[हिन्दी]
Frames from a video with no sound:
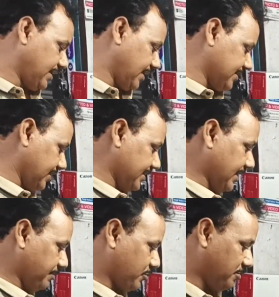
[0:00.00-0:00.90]
बारह हजार
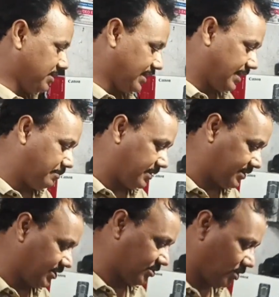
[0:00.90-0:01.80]
ये आपको मिल जाएगा
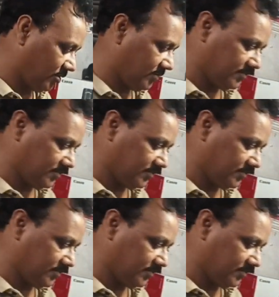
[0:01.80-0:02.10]
बत्तीस सौ